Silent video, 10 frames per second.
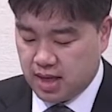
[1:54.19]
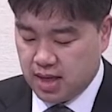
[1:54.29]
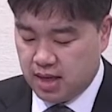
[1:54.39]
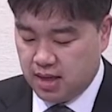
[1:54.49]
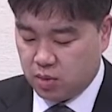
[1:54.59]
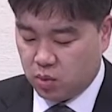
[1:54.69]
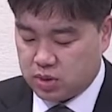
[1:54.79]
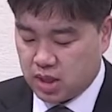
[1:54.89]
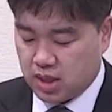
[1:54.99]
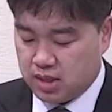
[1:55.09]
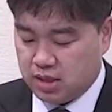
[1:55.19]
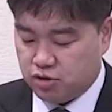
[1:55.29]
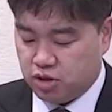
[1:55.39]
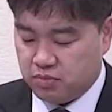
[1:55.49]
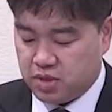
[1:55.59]
땅에 도착한
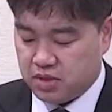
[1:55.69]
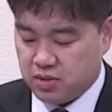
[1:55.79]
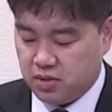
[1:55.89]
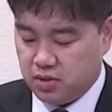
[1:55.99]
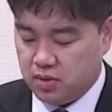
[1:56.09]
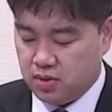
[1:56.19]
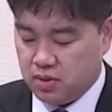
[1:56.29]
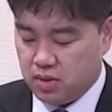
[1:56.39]
예수님께서